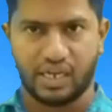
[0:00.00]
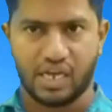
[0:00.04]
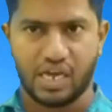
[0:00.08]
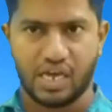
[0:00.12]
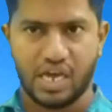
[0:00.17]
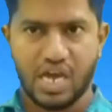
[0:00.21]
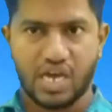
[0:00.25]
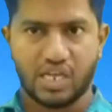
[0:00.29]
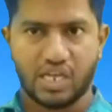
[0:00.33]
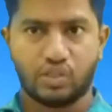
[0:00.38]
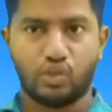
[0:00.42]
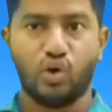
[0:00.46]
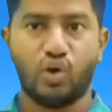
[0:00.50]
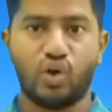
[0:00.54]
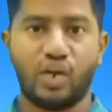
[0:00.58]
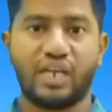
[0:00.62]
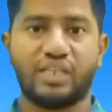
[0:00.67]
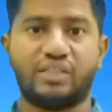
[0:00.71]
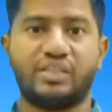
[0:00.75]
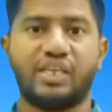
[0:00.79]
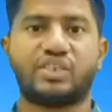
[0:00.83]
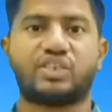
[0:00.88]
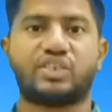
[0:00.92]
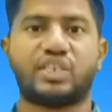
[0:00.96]
தூர
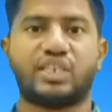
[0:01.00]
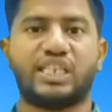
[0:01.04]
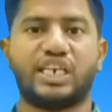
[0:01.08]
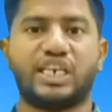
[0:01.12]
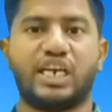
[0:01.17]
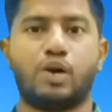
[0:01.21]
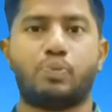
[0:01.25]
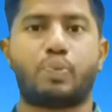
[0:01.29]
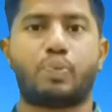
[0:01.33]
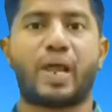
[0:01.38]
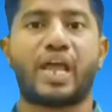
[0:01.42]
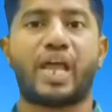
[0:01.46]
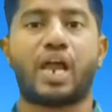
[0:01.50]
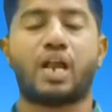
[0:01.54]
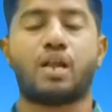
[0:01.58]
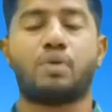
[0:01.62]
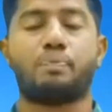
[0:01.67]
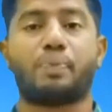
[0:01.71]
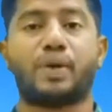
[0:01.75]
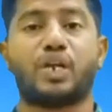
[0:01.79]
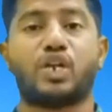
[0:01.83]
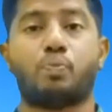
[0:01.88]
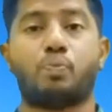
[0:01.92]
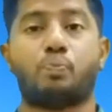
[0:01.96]
தேசத்துக்கு
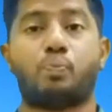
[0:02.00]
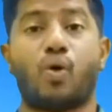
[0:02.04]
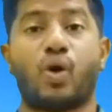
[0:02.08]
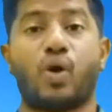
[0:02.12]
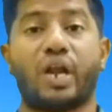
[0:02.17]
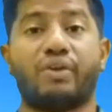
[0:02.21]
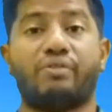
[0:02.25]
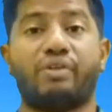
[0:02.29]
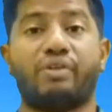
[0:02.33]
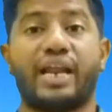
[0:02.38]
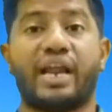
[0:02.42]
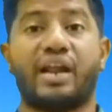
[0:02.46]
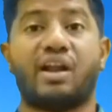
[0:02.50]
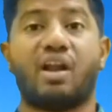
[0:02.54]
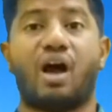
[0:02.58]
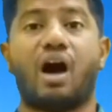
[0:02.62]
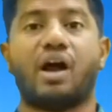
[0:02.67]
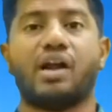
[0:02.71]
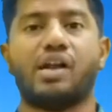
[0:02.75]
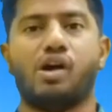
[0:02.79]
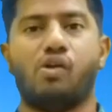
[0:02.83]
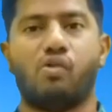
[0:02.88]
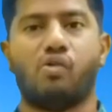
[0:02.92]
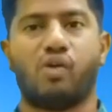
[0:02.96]
பிரயாணப்பட்டு போனவர் என்
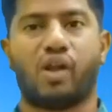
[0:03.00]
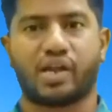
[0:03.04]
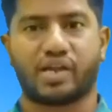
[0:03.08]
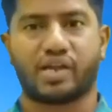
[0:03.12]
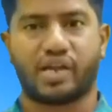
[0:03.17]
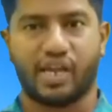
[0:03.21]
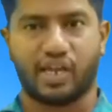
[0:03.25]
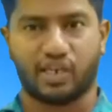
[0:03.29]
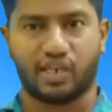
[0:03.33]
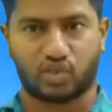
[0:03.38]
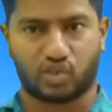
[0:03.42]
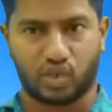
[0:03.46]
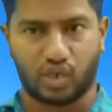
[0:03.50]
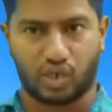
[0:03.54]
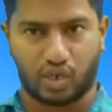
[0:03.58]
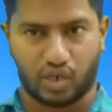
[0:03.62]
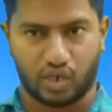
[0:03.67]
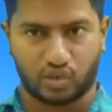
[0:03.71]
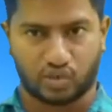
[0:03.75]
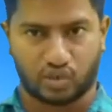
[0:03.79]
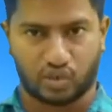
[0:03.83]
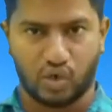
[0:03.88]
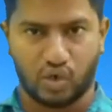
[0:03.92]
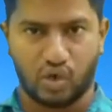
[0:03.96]
ஆண்டவராகிய இயேசு
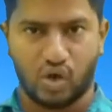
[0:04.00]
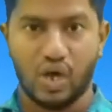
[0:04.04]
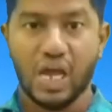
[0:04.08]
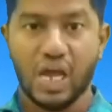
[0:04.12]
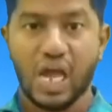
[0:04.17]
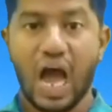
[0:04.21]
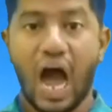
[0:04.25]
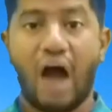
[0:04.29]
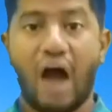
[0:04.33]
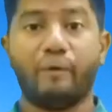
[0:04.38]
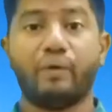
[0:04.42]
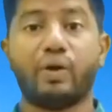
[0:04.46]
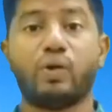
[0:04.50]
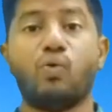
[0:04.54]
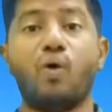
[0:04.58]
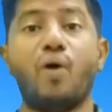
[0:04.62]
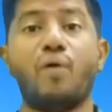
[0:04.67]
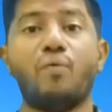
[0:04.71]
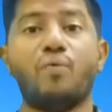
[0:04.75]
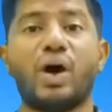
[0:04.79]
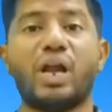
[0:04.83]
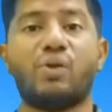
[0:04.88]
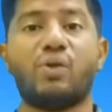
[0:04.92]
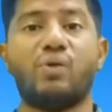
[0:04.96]
கிறிஸ்து அவர்
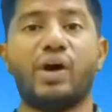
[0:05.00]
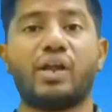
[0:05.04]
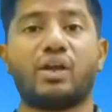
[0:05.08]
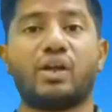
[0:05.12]
ஒவ்வொருவருக்கும்